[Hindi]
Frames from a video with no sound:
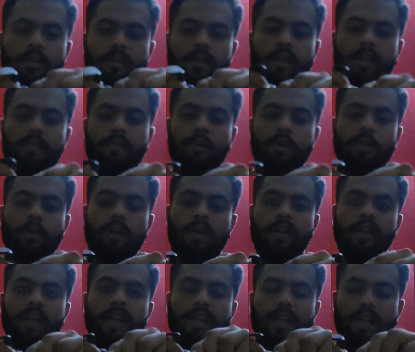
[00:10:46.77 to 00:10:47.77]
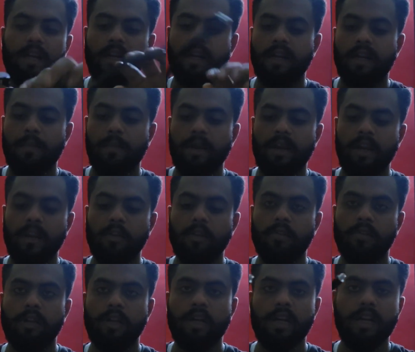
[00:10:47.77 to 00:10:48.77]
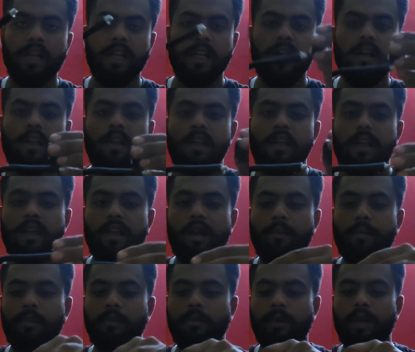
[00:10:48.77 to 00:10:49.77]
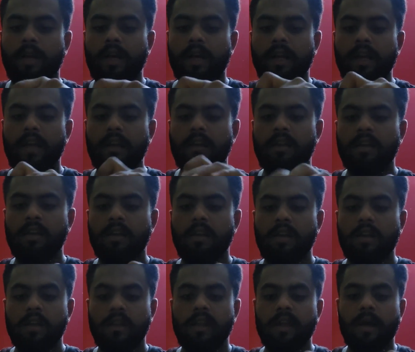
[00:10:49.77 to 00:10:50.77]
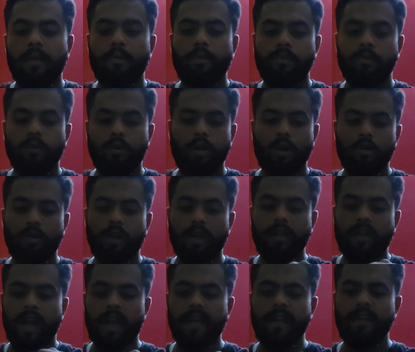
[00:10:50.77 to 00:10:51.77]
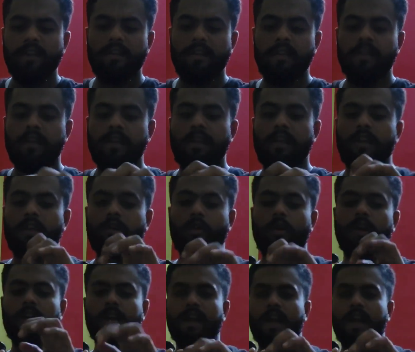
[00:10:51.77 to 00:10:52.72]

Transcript: ठीक है फिट हो गया टक करके फिर ये जो इसका नट है ना ये आपने इसमें लगा के ये आप इसको करोगे टाइट ये हो गया